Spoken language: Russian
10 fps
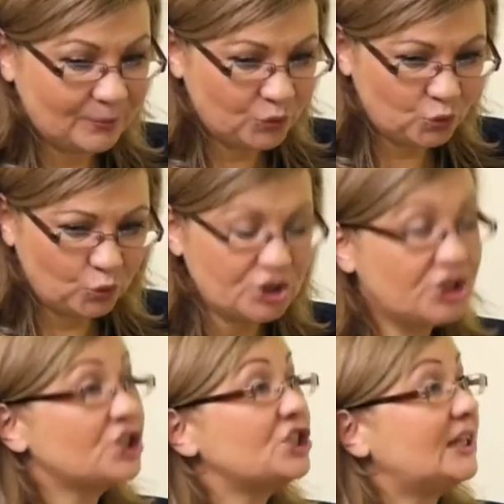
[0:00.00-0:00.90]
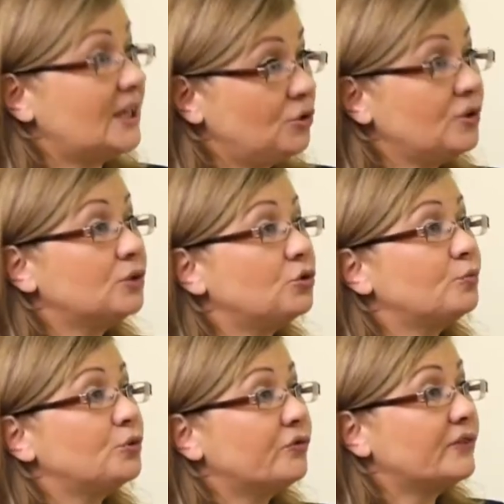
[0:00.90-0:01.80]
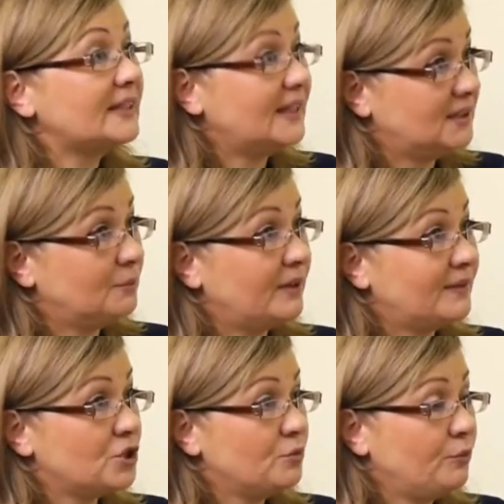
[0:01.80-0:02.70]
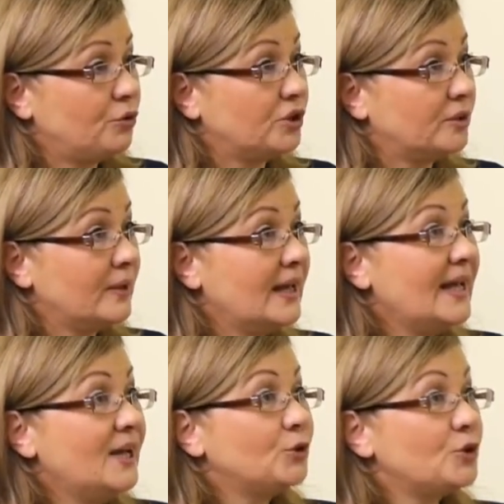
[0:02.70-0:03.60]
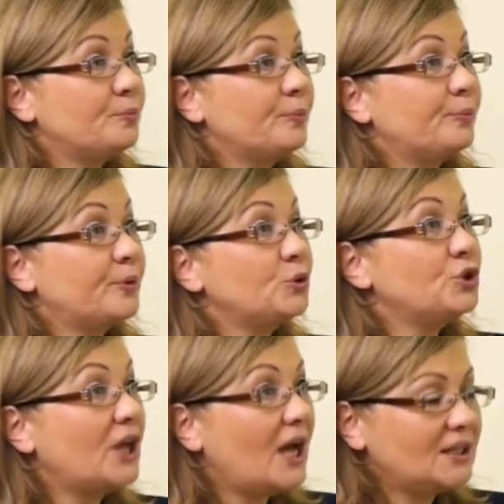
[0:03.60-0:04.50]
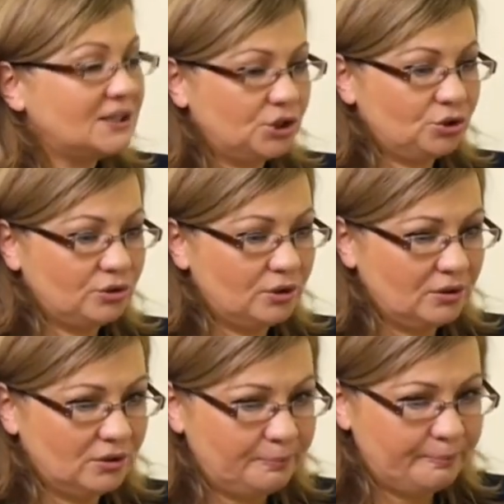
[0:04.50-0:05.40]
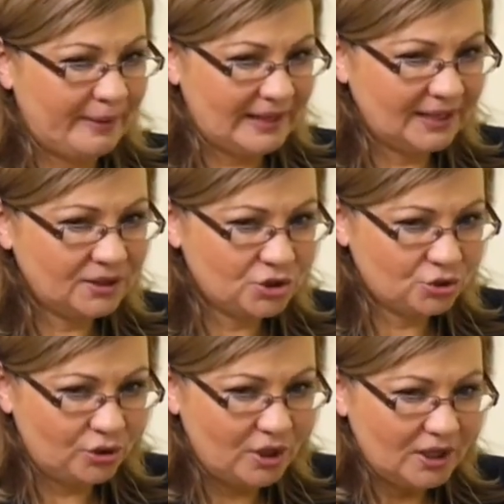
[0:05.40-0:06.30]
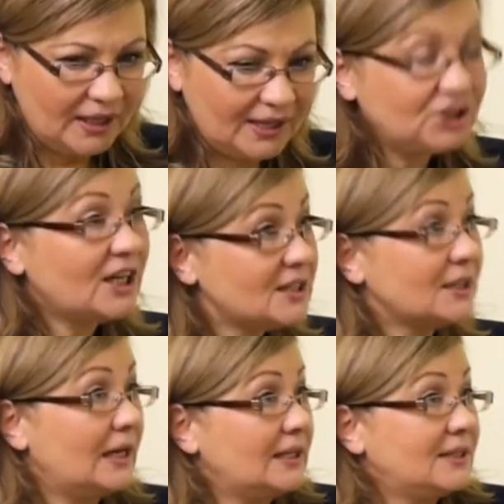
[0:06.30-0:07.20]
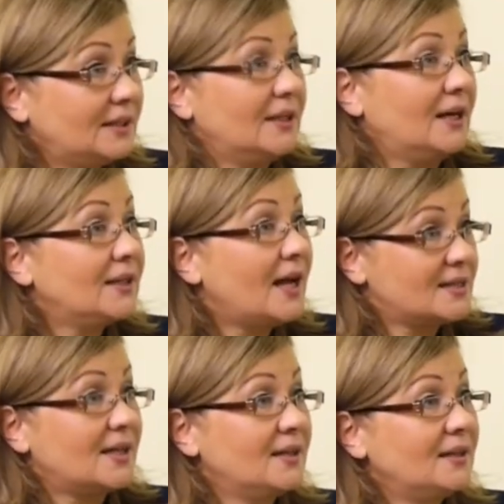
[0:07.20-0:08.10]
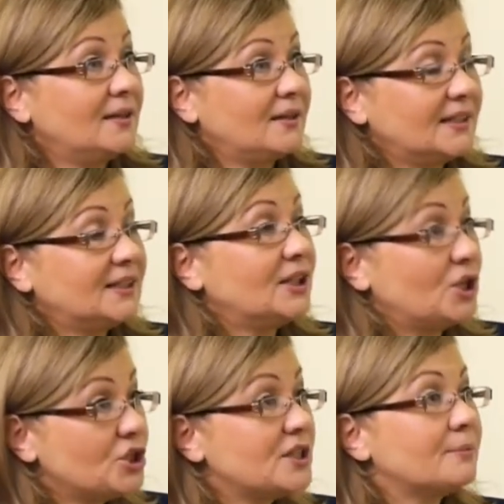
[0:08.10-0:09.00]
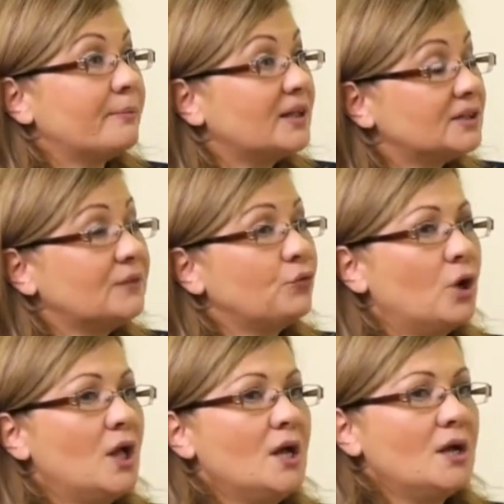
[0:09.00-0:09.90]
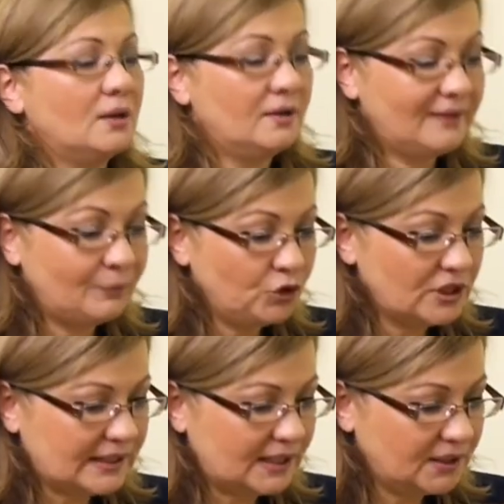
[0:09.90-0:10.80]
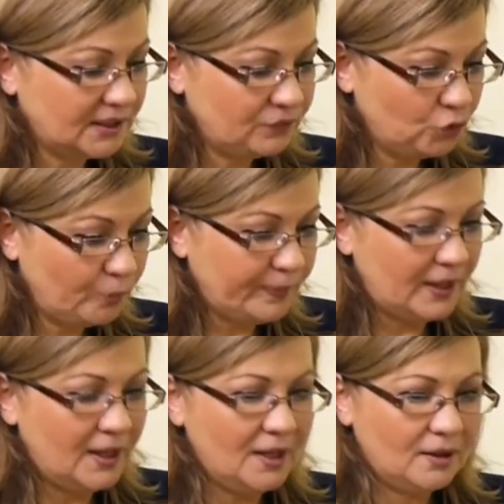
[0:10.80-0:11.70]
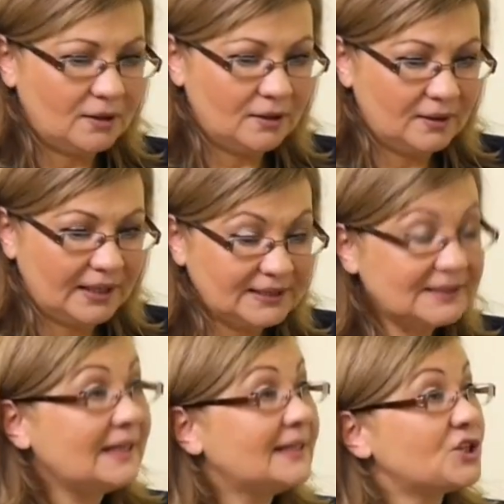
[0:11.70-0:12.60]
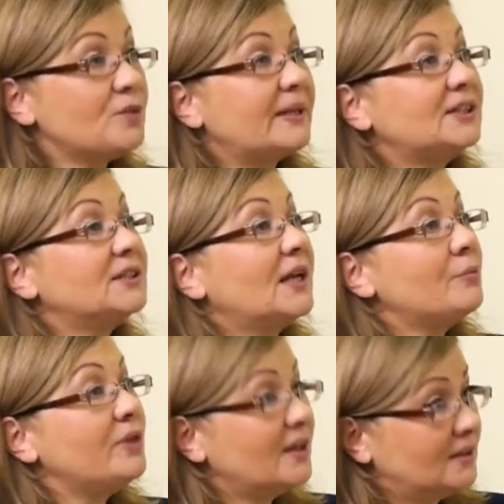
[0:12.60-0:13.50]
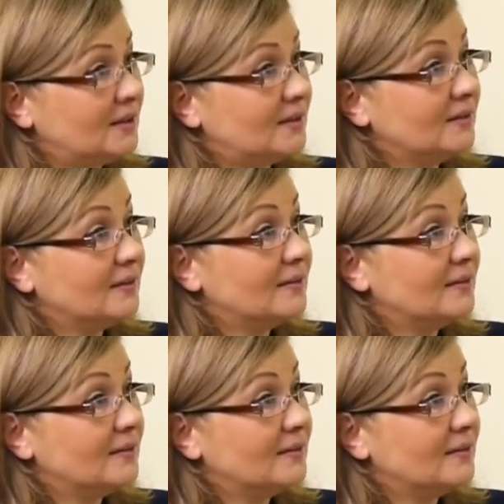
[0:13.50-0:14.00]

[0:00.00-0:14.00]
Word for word: тому учреждению, которое будет владеть теперь вашим ребенком. А-а-а. То есть Получается, что э, понятно, что и от частных лиц, от, от нас они хотят нажиться. Мало того, э, во многих странах Европы э, родители должны платить алименты